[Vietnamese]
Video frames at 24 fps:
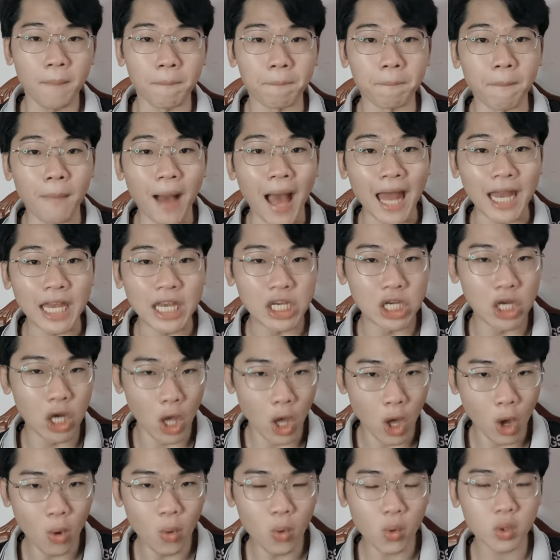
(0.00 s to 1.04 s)
Mà
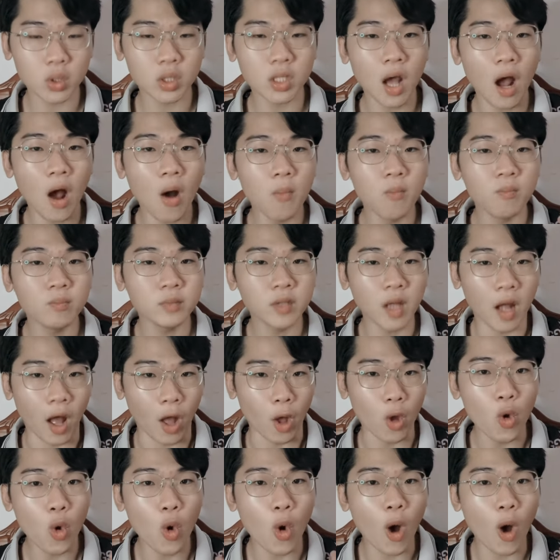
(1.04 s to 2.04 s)
nếu không thể